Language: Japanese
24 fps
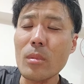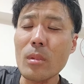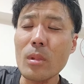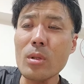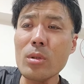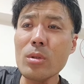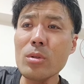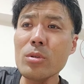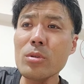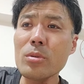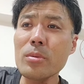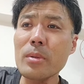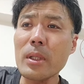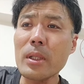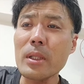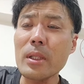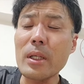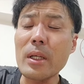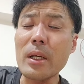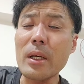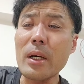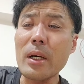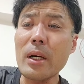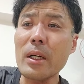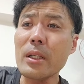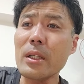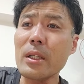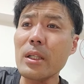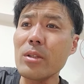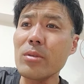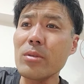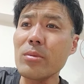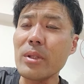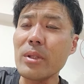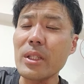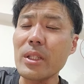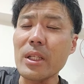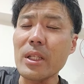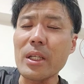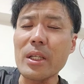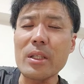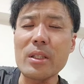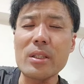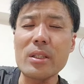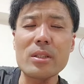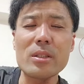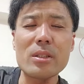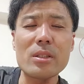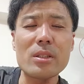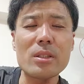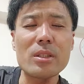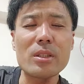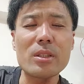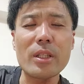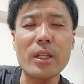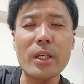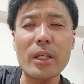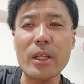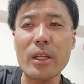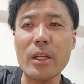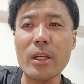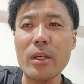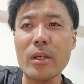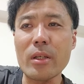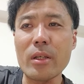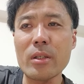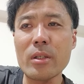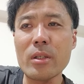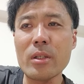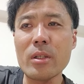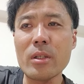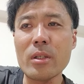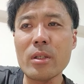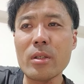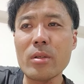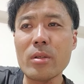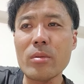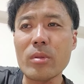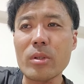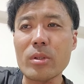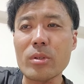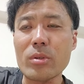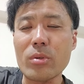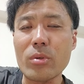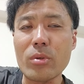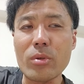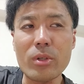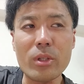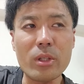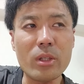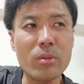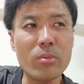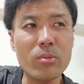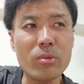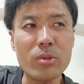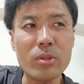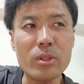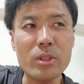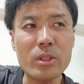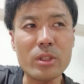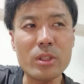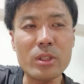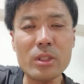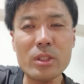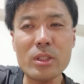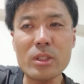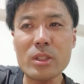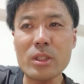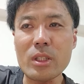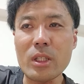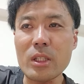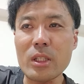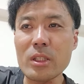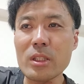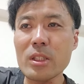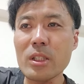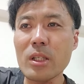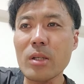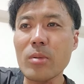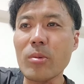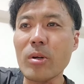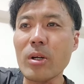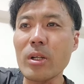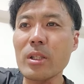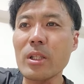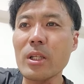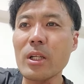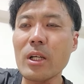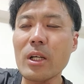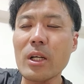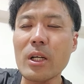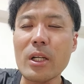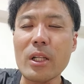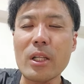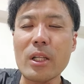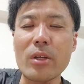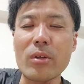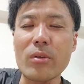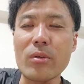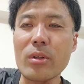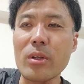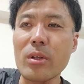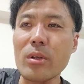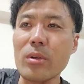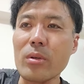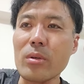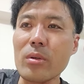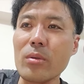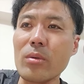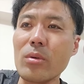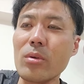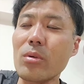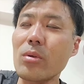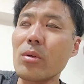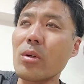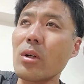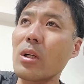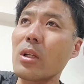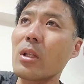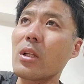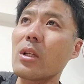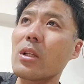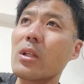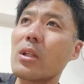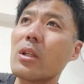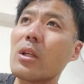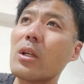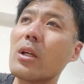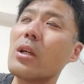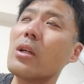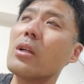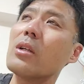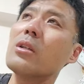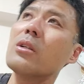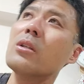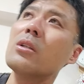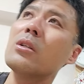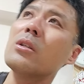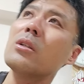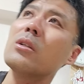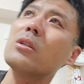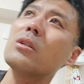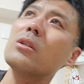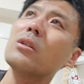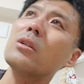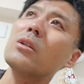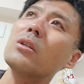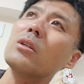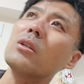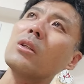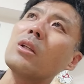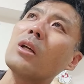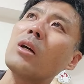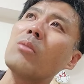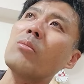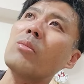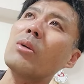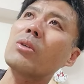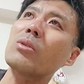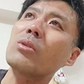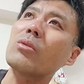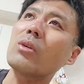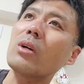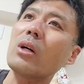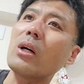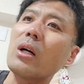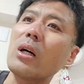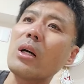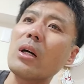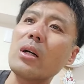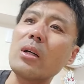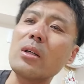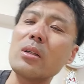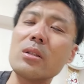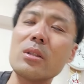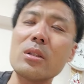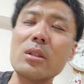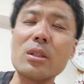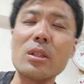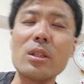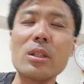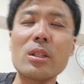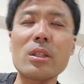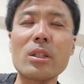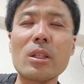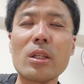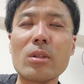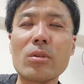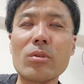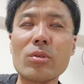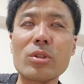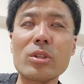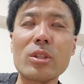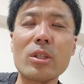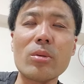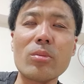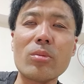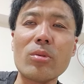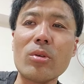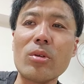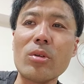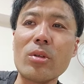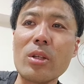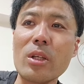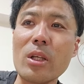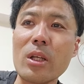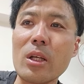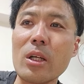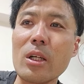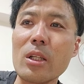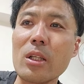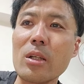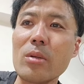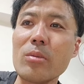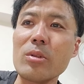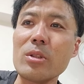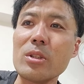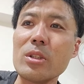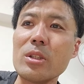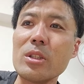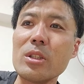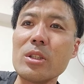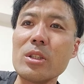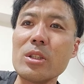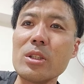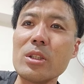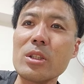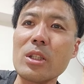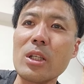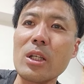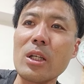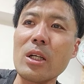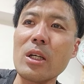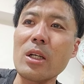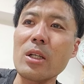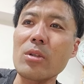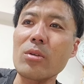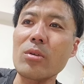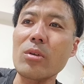ウーバーで間埋めてして、まそれでも一日何時間も働かれへんよね。こっからだって、難波とか行ったとしてもね、片道1時間半と